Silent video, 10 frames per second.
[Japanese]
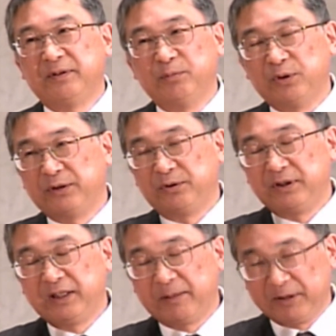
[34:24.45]
もうあと
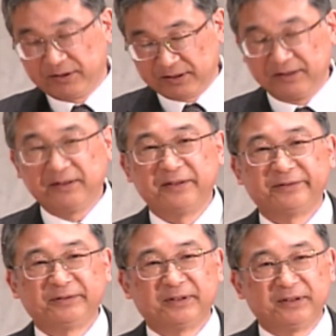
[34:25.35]
やめなさい」と「
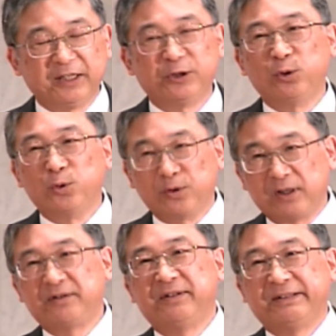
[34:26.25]
テスト合
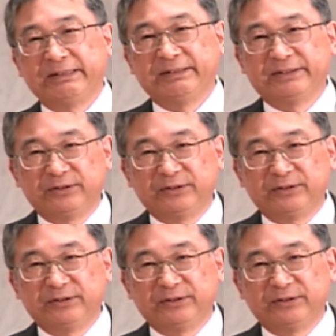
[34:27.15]
格」